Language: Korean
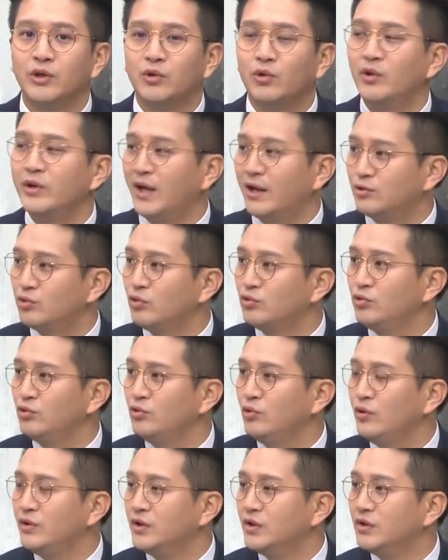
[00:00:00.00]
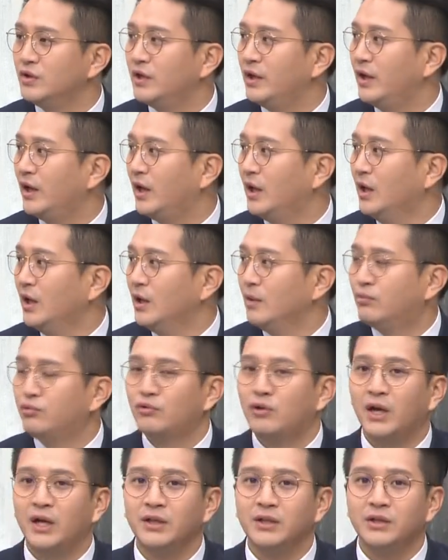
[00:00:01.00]
있고 약속들도 있는데
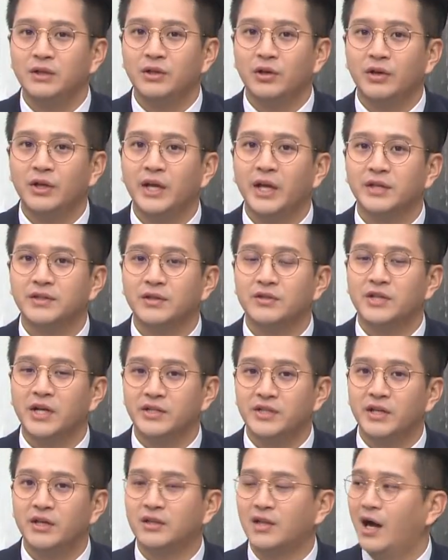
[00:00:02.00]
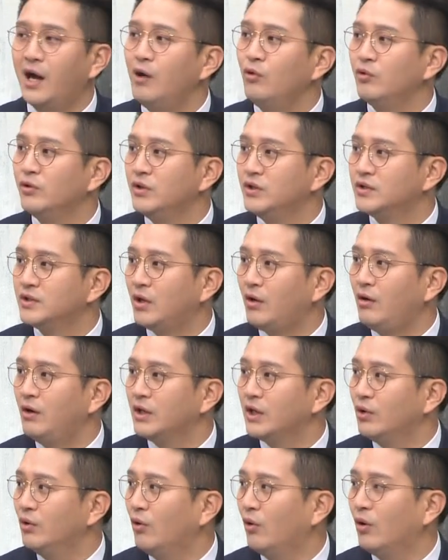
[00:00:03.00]
북한은 여기에서 제재를 당하고 있는
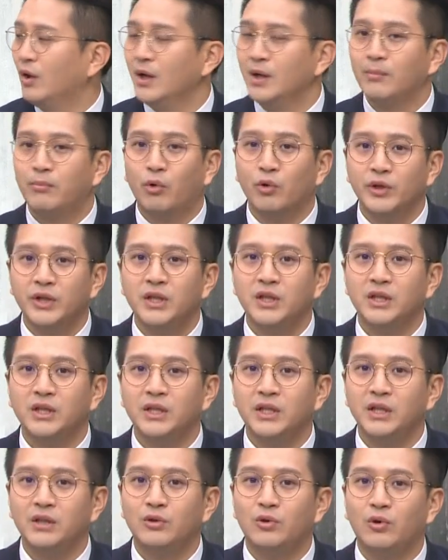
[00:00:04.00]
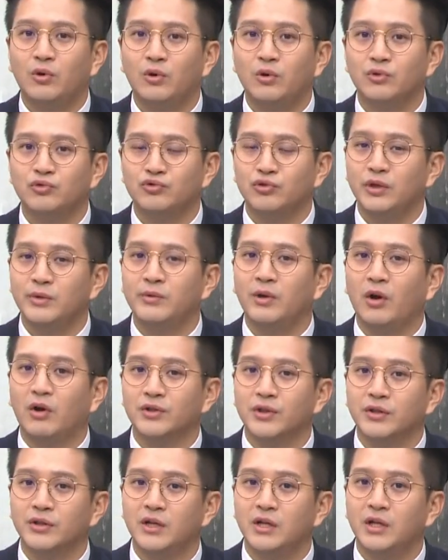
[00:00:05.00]
상황이고 본인들이 또 수입을
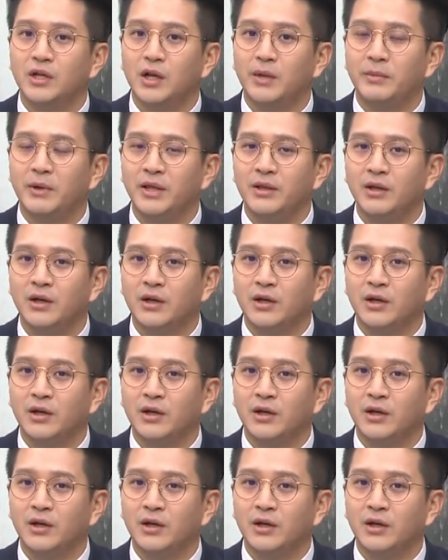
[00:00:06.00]
얻어들이려면